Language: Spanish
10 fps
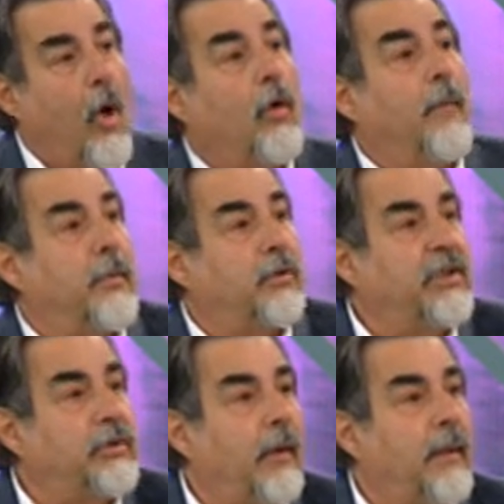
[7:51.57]
con
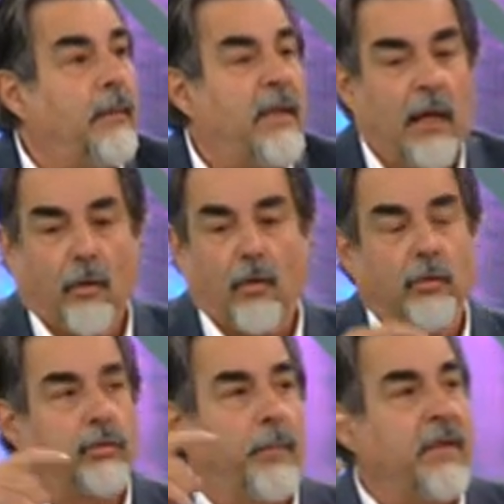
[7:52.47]
proceso abreviado, con
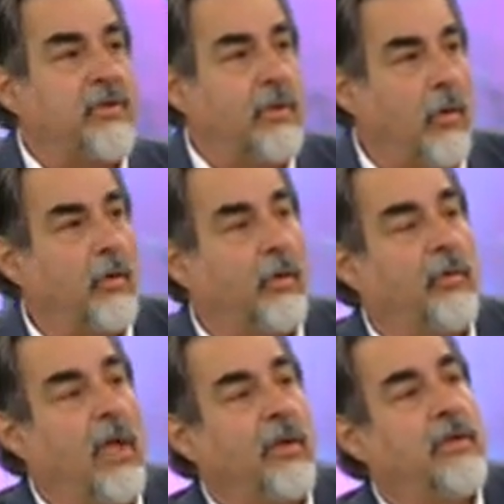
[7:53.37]
suspensión
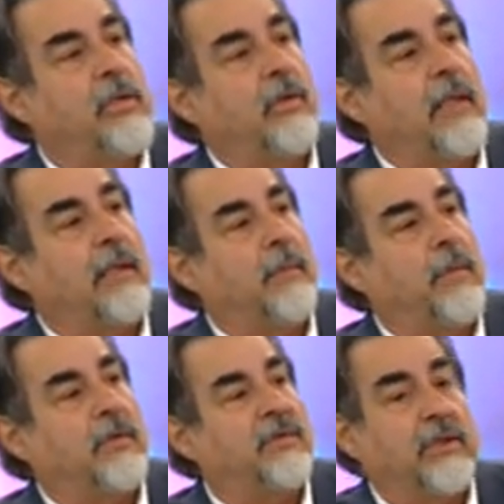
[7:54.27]
condicional del
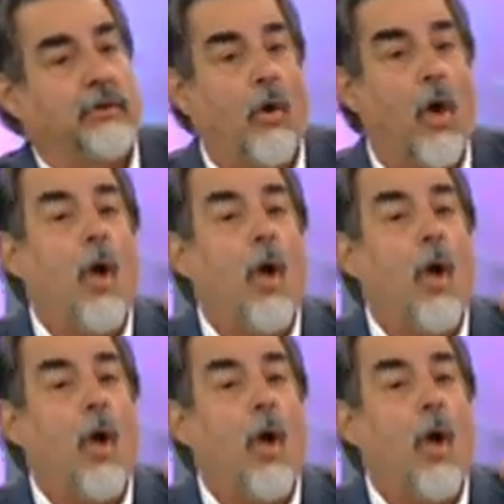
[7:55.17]
proceso,